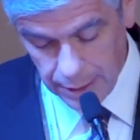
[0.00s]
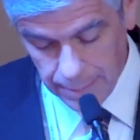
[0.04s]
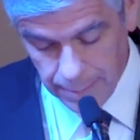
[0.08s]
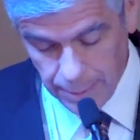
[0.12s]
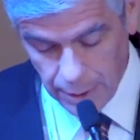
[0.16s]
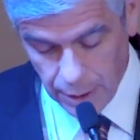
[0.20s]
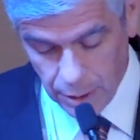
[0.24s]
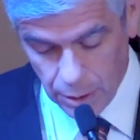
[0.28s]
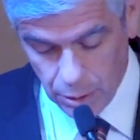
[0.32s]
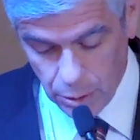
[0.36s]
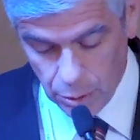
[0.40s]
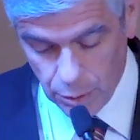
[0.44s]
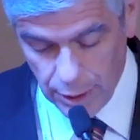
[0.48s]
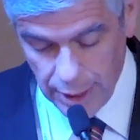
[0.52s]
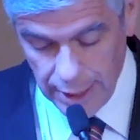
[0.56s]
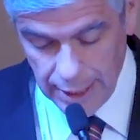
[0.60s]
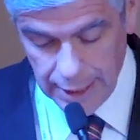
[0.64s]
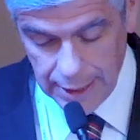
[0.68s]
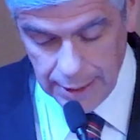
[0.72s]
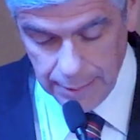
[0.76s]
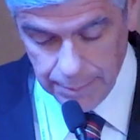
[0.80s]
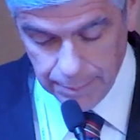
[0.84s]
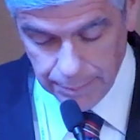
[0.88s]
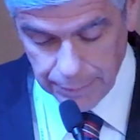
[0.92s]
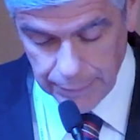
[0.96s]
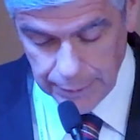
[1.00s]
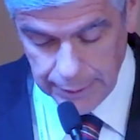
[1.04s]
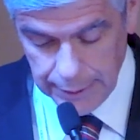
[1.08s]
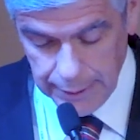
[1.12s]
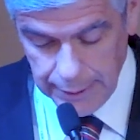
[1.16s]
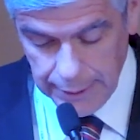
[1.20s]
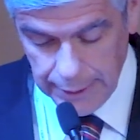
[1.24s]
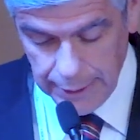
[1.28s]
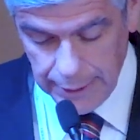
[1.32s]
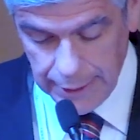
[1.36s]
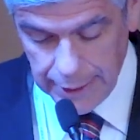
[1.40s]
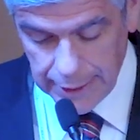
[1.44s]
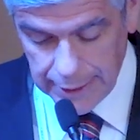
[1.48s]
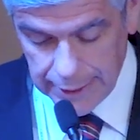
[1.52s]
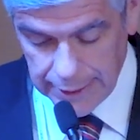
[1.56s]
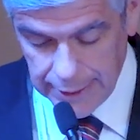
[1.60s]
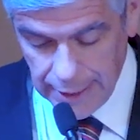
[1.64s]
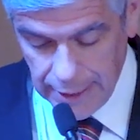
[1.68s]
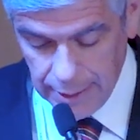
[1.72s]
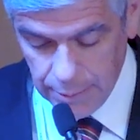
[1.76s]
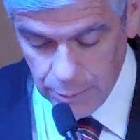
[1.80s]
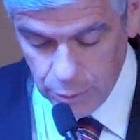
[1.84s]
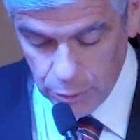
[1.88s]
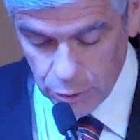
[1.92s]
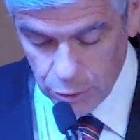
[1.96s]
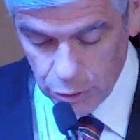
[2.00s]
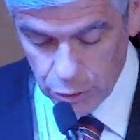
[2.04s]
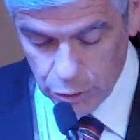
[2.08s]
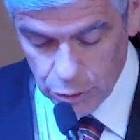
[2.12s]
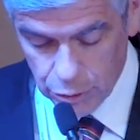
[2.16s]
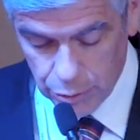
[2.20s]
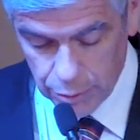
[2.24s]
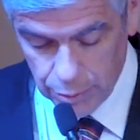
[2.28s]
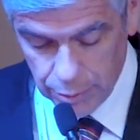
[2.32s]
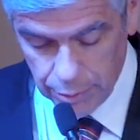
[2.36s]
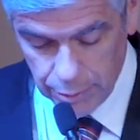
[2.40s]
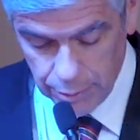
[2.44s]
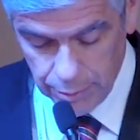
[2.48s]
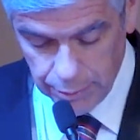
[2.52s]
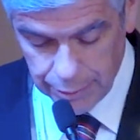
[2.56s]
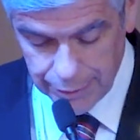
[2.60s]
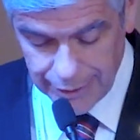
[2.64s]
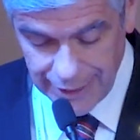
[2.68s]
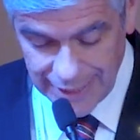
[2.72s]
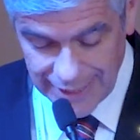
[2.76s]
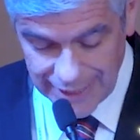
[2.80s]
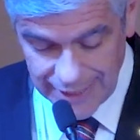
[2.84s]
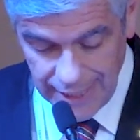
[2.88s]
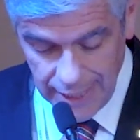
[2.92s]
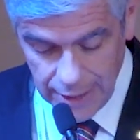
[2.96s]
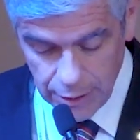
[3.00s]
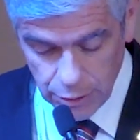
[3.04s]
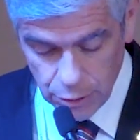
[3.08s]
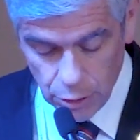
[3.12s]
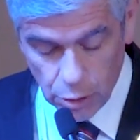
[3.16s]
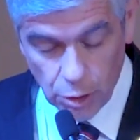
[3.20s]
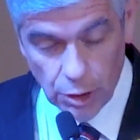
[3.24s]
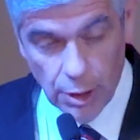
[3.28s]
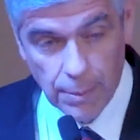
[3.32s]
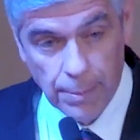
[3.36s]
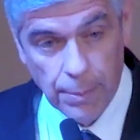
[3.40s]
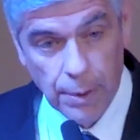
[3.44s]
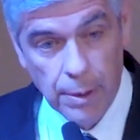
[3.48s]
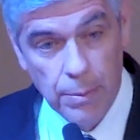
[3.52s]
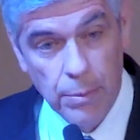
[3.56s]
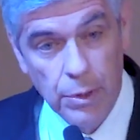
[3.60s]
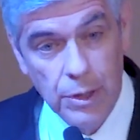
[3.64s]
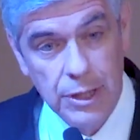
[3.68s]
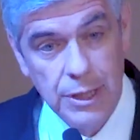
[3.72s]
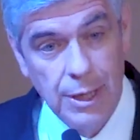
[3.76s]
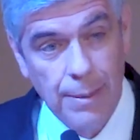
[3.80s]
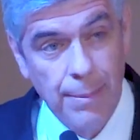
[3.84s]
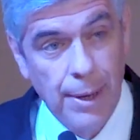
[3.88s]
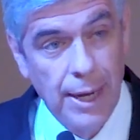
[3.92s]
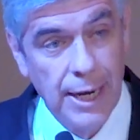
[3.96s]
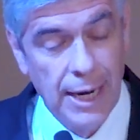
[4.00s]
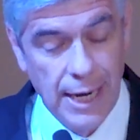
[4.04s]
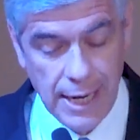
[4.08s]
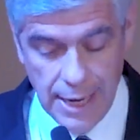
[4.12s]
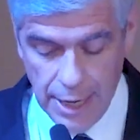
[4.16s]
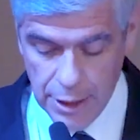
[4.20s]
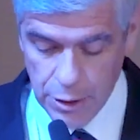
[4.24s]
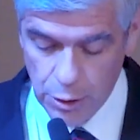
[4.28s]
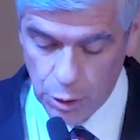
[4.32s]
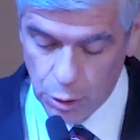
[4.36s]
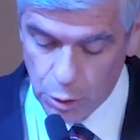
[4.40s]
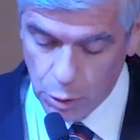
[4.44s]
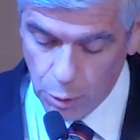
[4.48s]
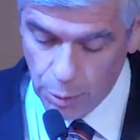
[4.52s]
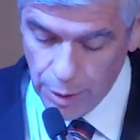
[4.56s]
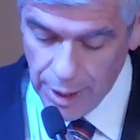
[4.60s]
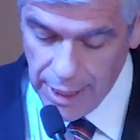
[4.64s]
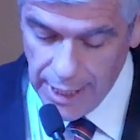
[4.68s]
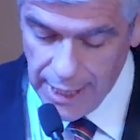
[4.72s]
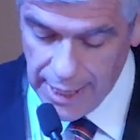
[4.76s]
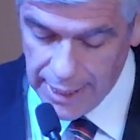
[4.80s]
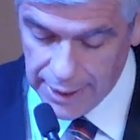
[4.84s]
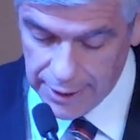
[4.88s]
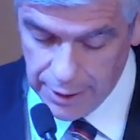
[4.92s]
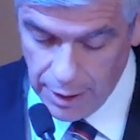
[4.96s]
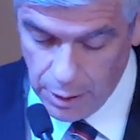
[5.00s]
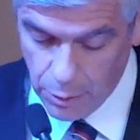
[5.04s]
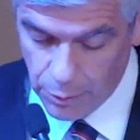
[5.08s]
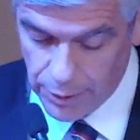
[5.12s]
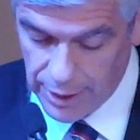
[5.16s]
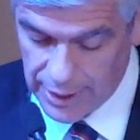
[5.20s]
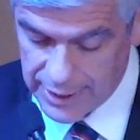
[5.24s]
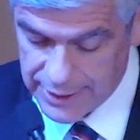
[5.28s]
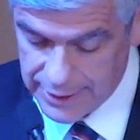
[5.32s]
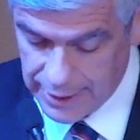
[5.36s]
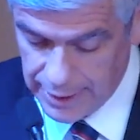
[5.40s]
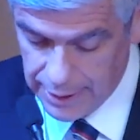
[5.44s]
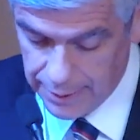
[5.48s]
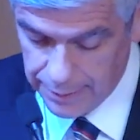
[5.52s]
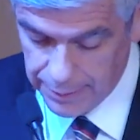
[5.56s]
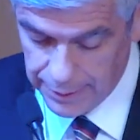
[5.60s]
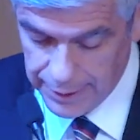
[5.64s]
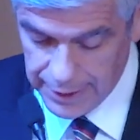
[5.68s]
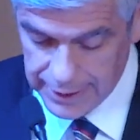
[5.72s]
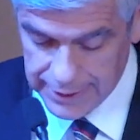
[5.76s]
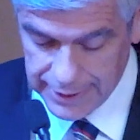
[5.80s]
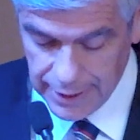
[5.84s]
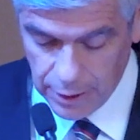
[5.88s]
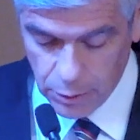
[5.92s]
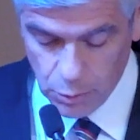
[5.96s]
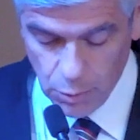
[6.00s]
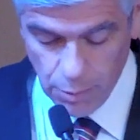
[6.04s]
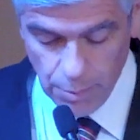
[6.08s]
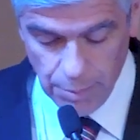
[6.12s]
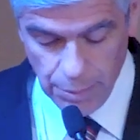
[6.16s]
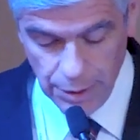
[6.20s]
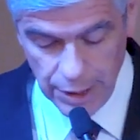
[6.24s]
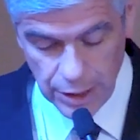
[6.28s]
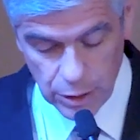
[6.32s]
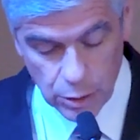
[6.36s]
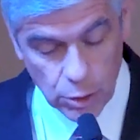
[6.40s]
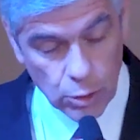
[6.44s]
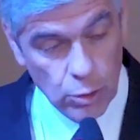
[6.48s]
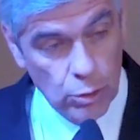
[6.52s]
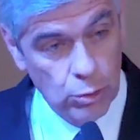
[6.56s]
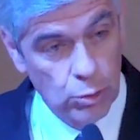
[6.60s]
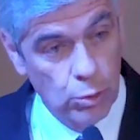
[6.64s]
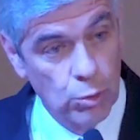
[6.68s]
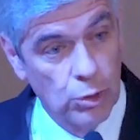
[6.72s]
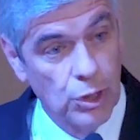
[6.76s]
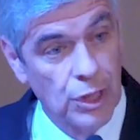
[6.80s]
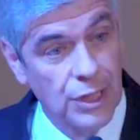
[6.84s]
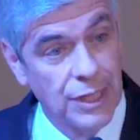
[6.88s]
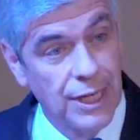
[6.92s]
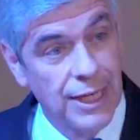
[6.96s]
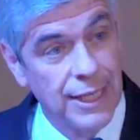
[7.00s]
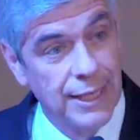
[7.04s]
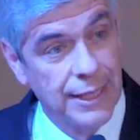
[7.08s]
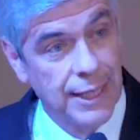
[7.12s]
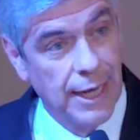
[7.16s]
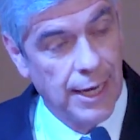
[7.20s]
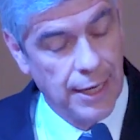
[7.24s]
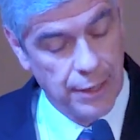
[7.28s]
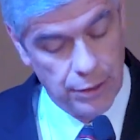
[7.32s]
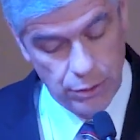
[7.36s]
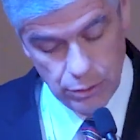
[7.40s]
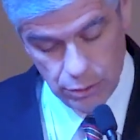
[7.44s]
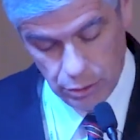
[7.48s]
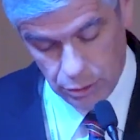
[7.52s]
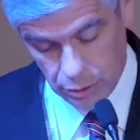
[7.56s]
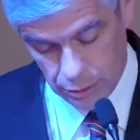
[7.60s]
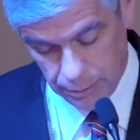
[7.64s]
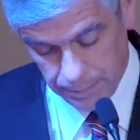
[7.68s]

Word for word: para Educal, estamos cerrando lo que podemos llamar el año jubilar de la UCASAR, que está cumpliendo sus 60 años.